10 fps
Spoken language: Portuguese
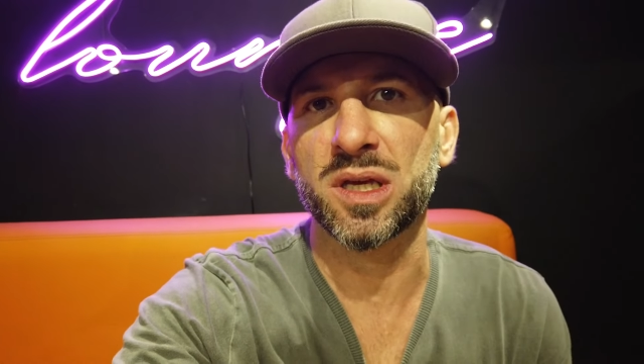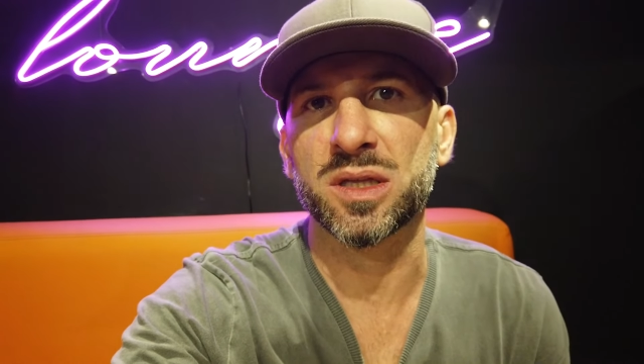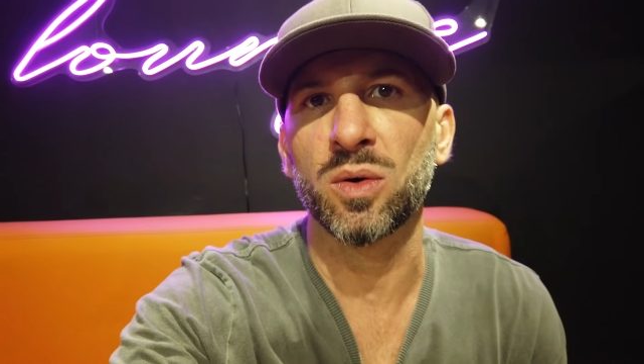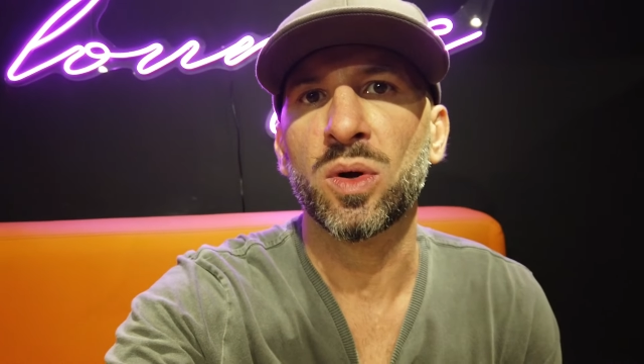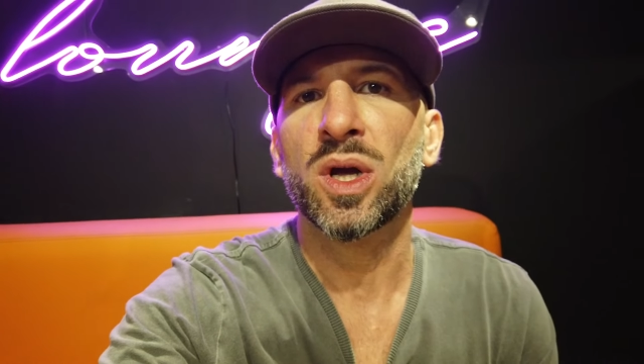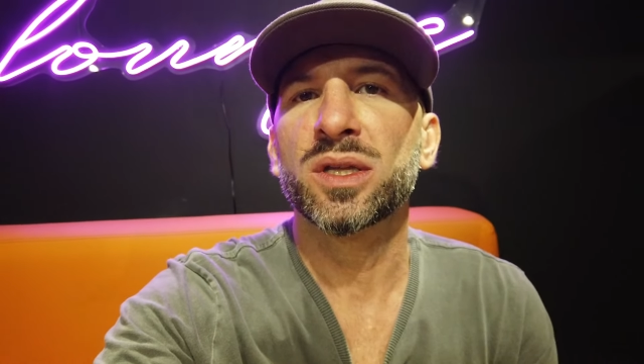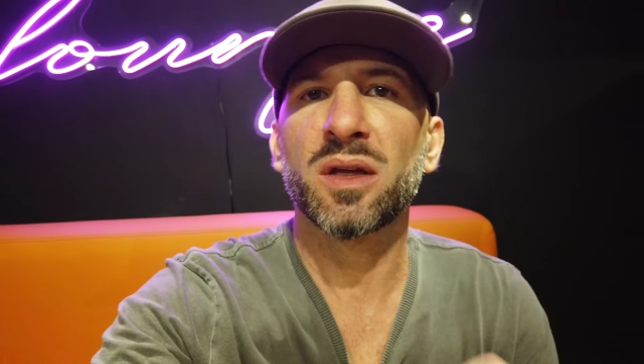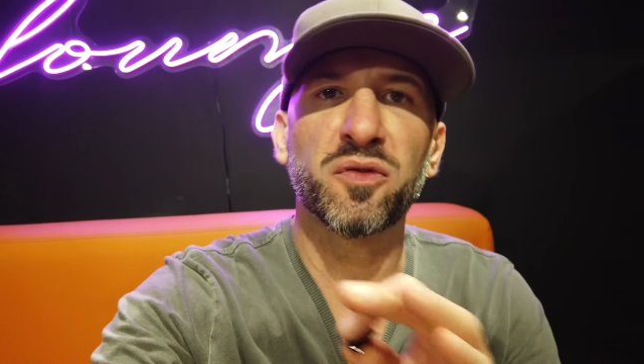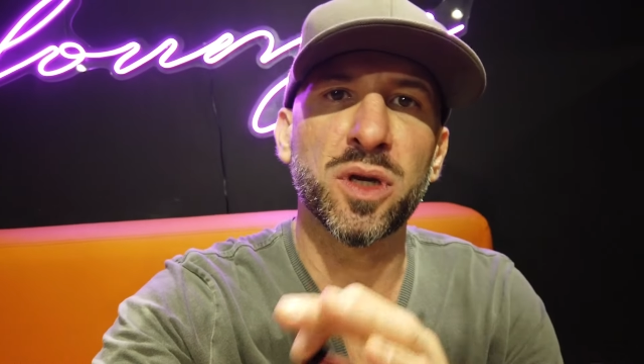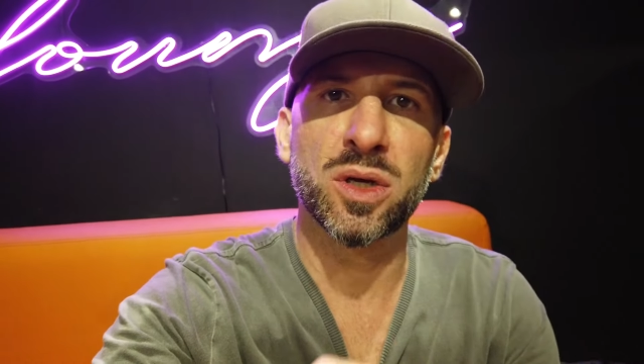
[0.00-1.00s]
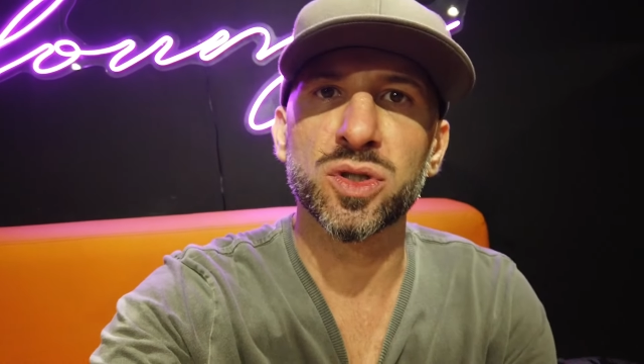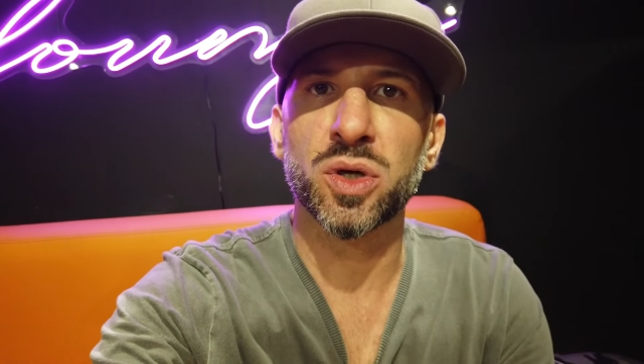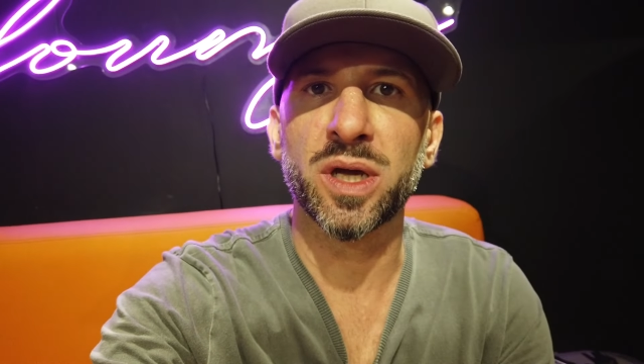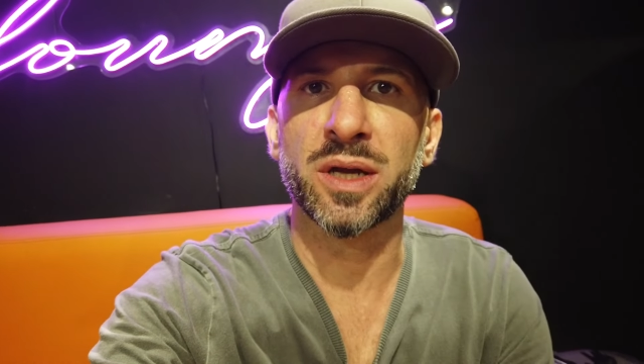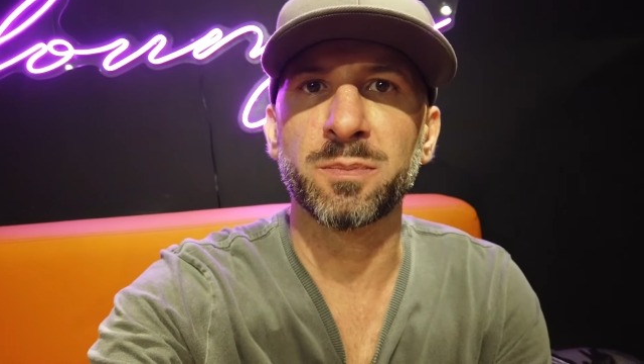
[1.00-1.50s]
Então definir onde
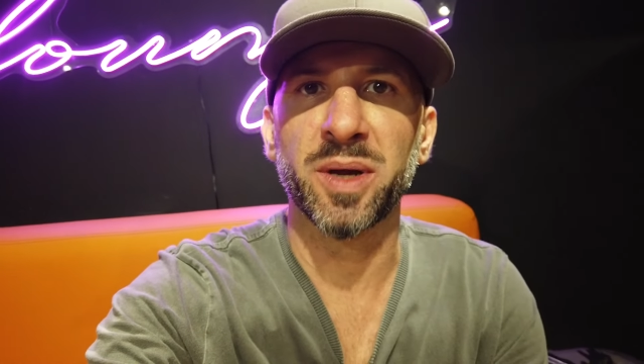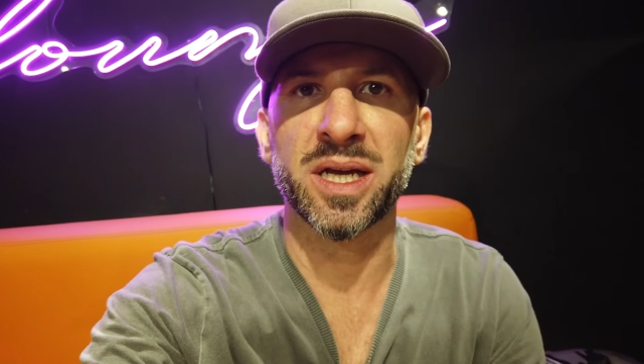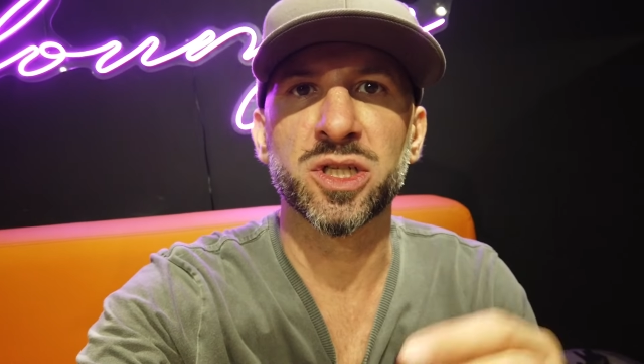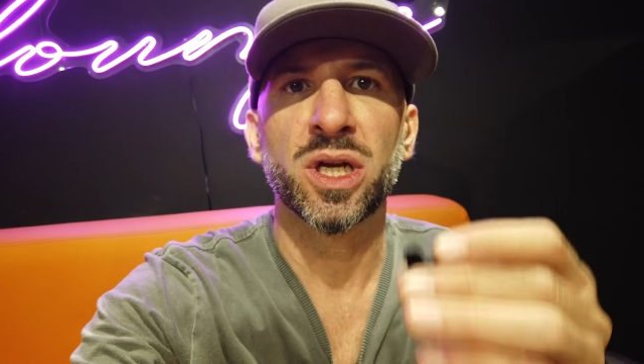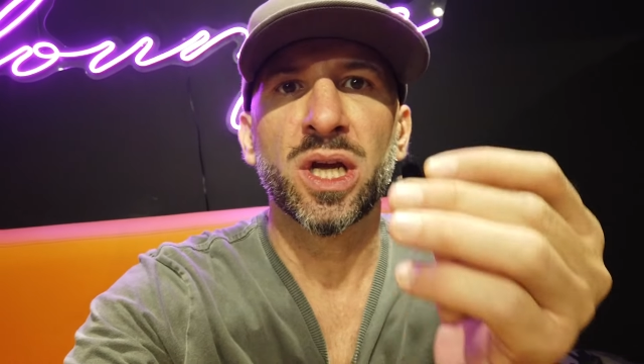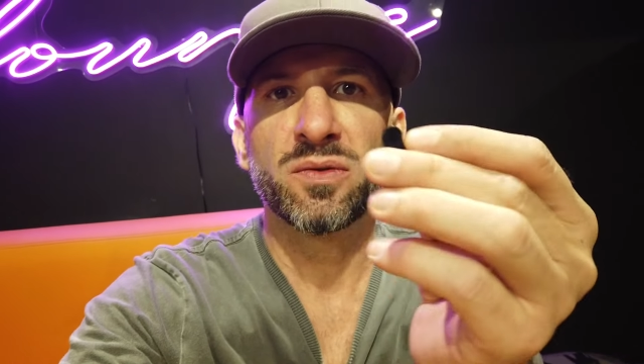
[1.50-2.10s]
eu quero o pad,